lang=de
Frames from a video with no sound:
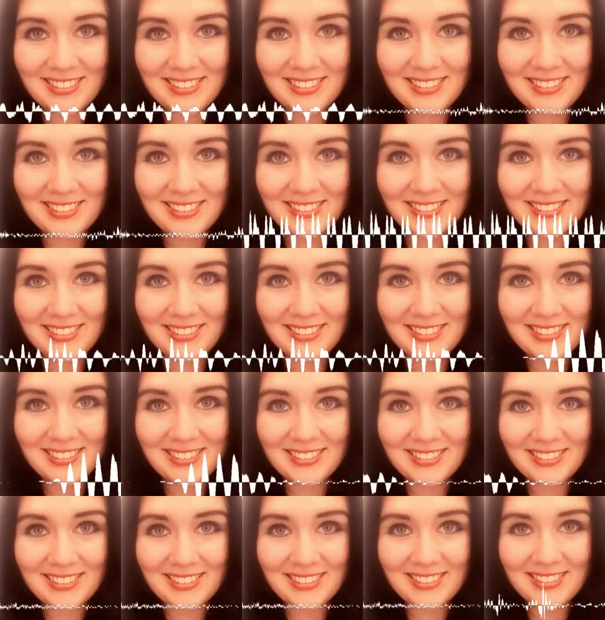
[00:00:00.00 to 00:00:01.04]
Das heißt, ich
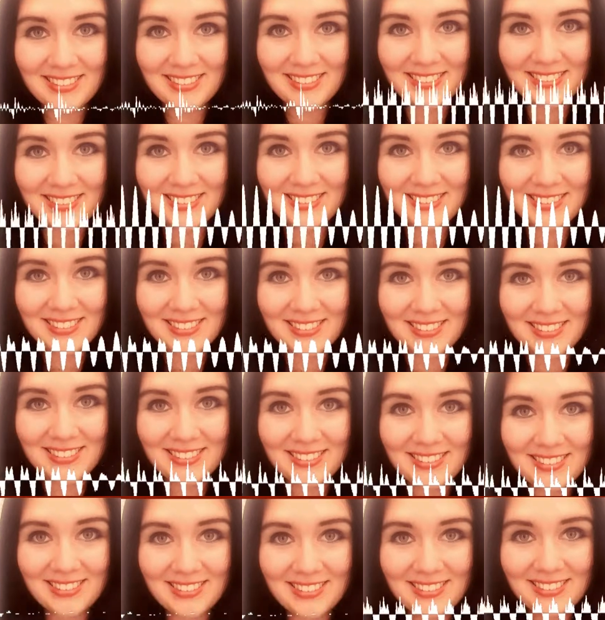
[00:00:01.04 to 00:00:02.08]
mag vor allem Dinge
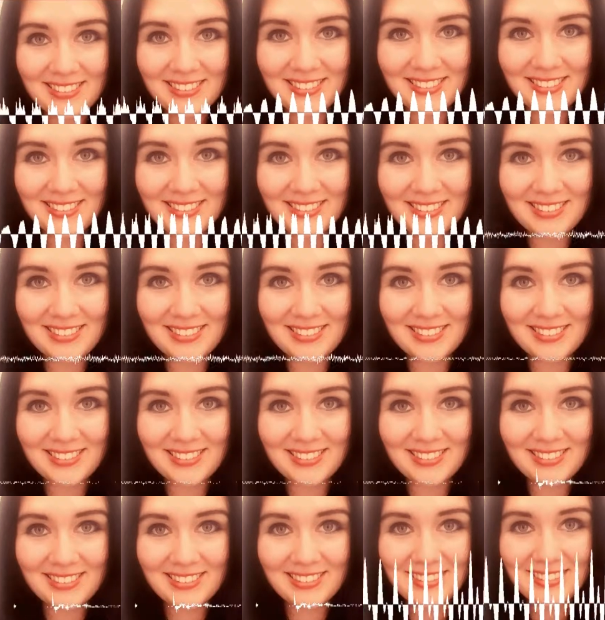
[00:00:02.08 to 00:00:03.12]
sehr gerne,
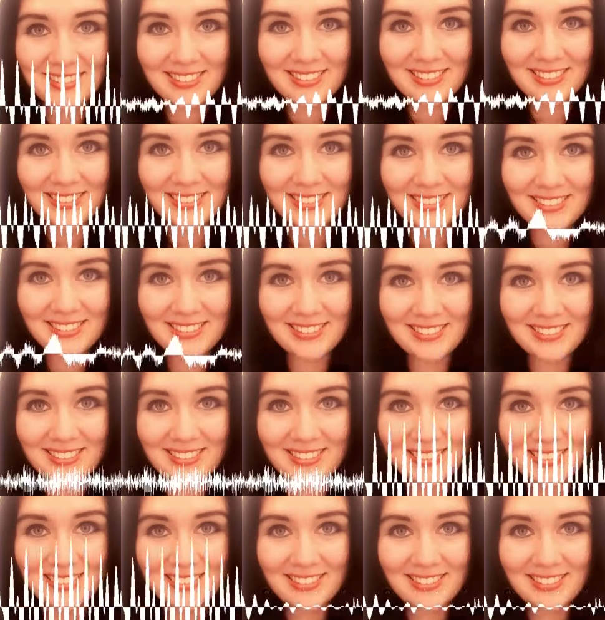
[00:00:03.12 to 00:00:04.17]
die sich
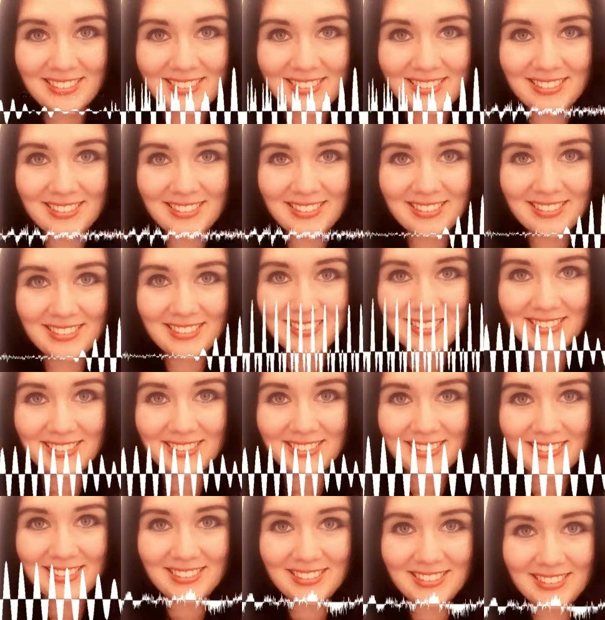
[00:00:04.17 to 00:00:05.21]
schön anfühlen
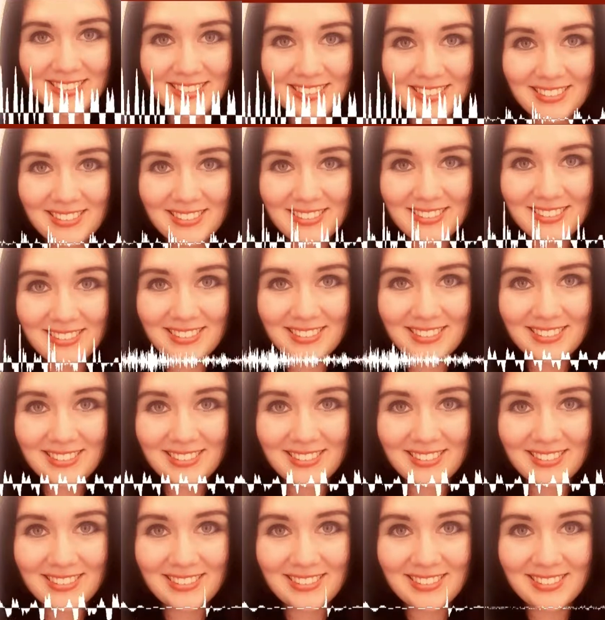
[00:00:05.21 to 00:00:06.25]
und die schön
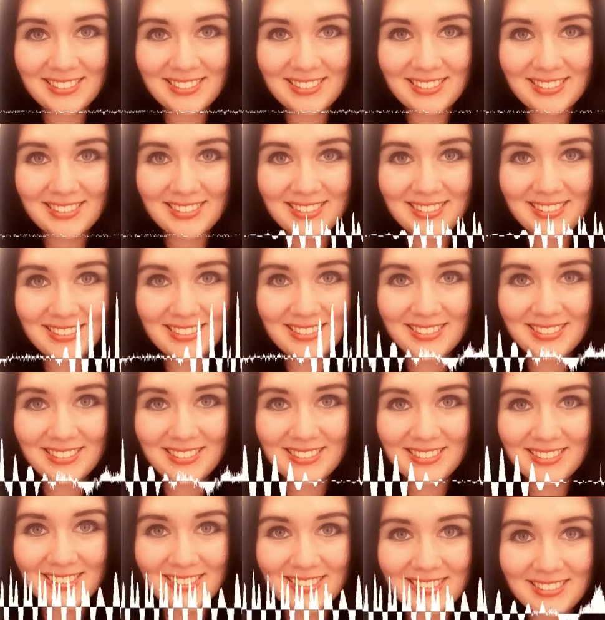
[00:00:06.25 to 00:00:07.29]
aussehen. Und natürlich
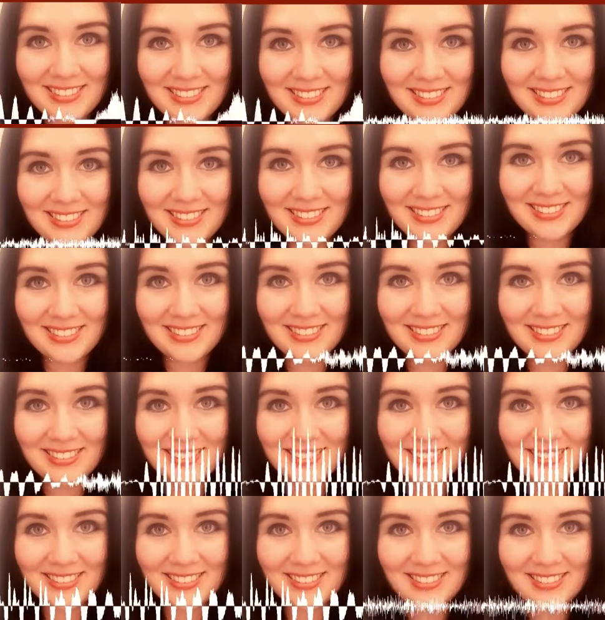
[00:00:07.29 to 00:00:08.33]
empfinde ich es auch als
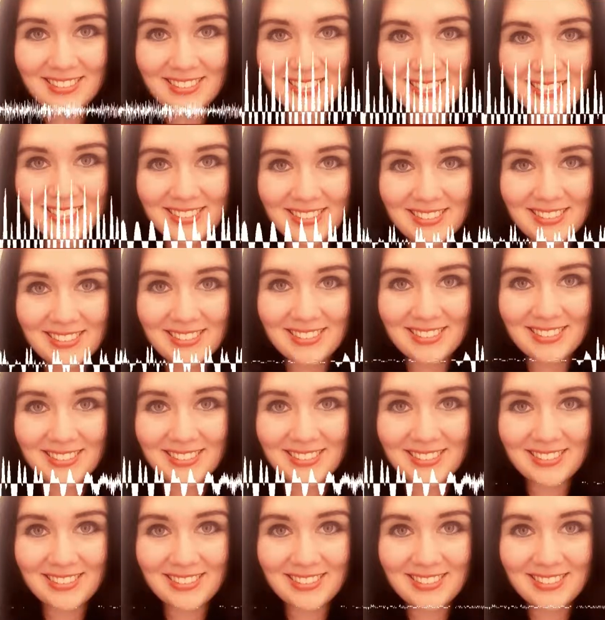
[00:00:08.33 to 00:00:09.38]
sehr schön, wenn
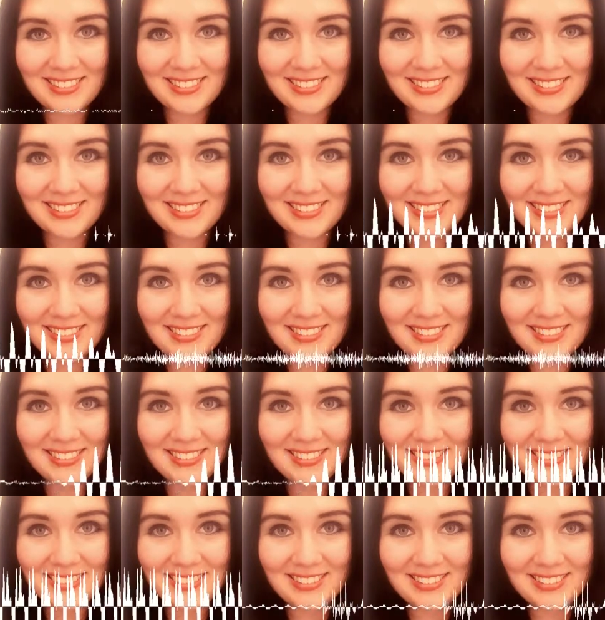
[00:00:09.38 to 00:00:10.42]
etwas gut
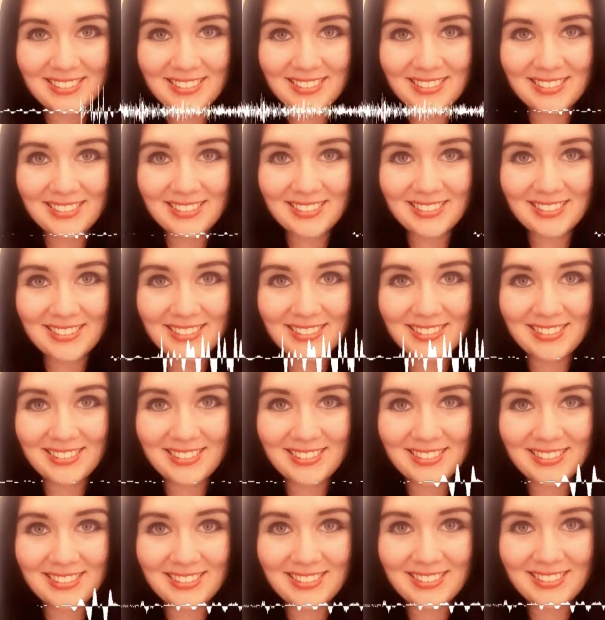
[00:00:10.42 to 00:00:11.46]
schmeckt oder
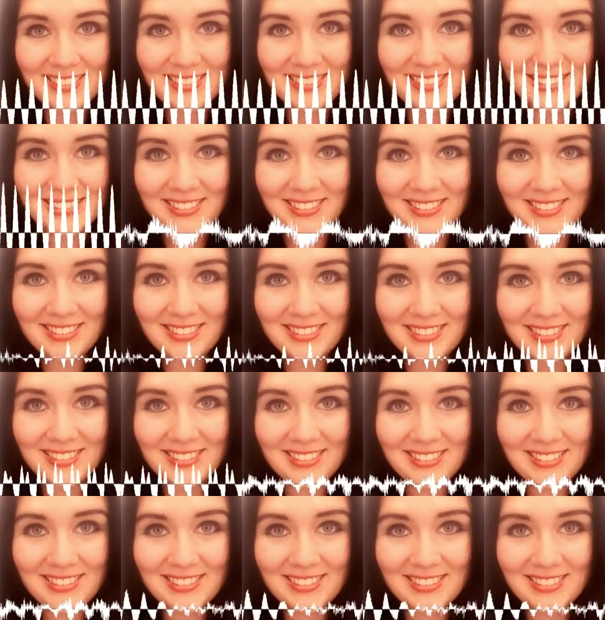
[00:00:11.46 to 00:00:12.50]
gut riecht
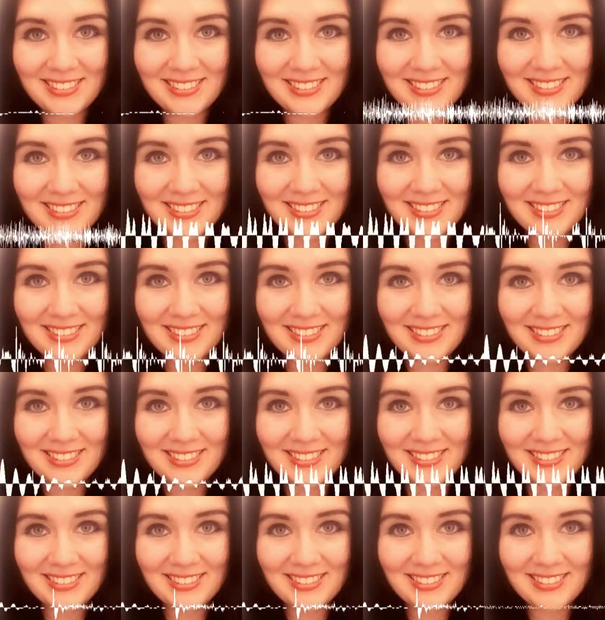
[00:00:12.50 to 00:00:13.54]
oder sich schön
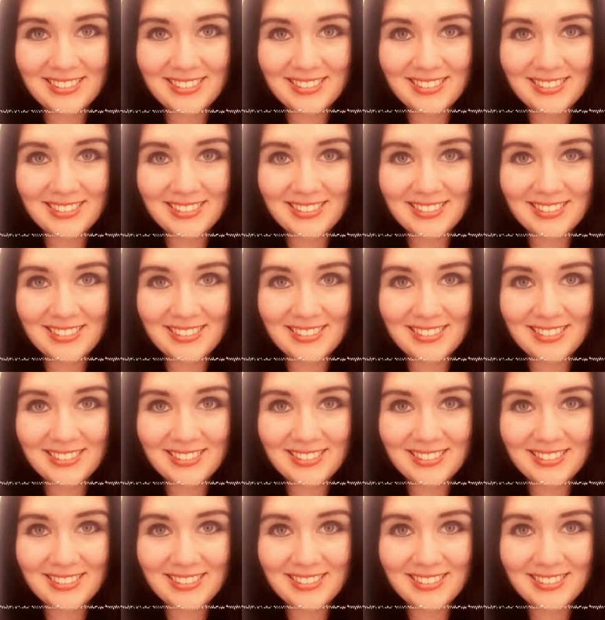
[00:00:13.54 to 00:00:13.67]
anhört.